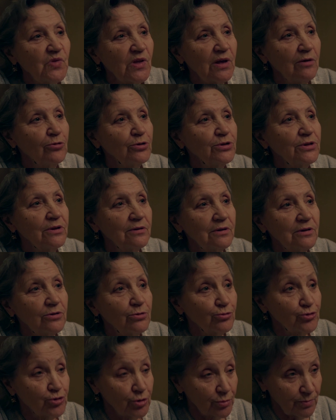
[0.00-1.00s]
И вот э,
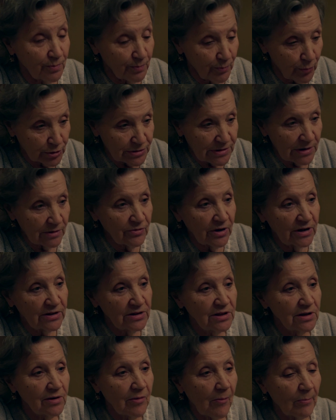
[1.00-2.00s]
это уже после
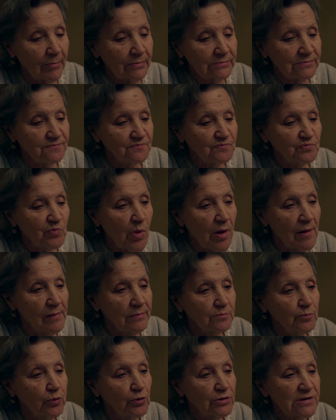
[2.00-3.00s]
войны,
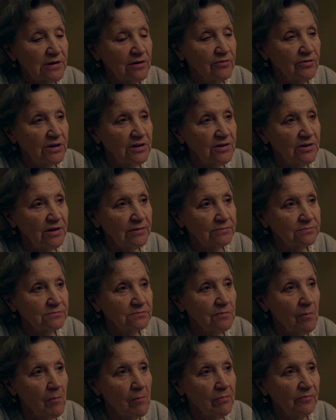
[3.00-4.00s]
после войны,
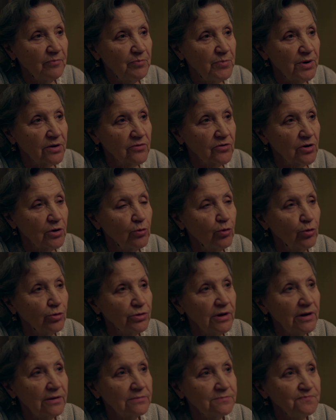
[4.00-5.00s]
первые
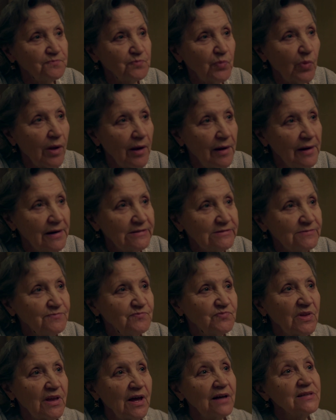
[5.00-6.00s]
годы.
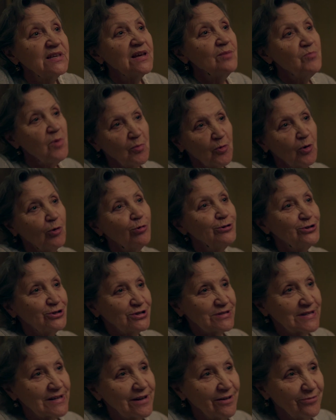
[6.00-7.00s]
А самим
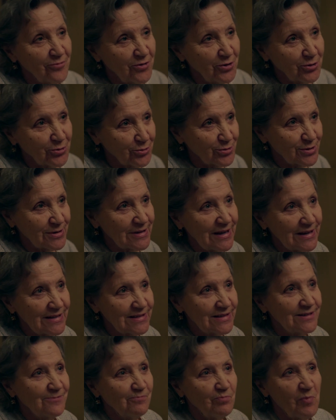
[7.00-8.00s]
хочется конфетку
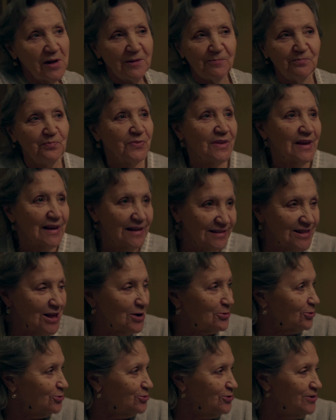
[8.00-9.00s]
съесть.
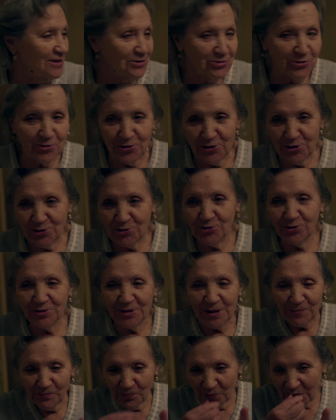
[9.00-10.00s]
Народ никто не
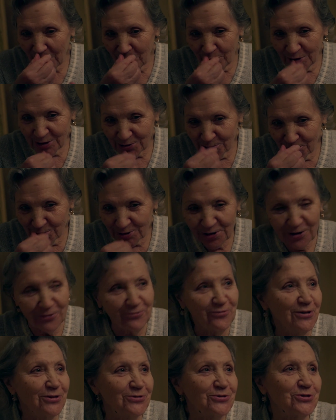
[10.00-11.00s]
идет, облизнешь а
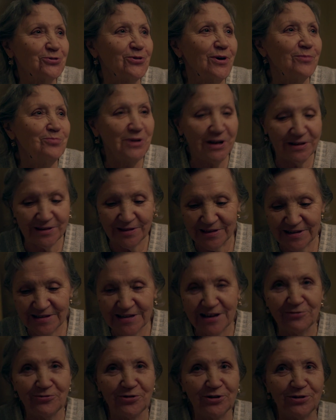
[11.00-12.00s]
конфеточку опять на
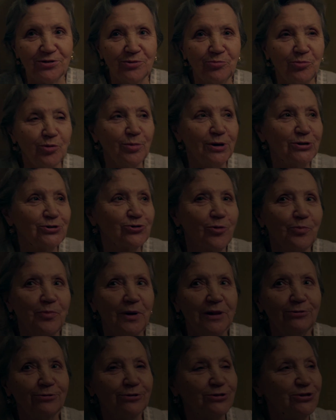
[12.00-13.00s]
салфетку на бумажку
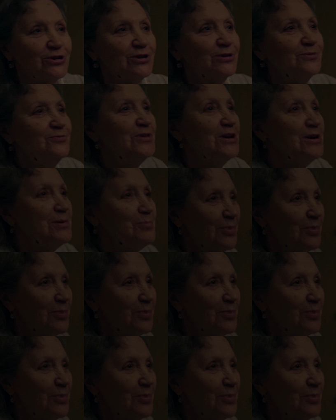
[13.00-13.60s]
положишь. Три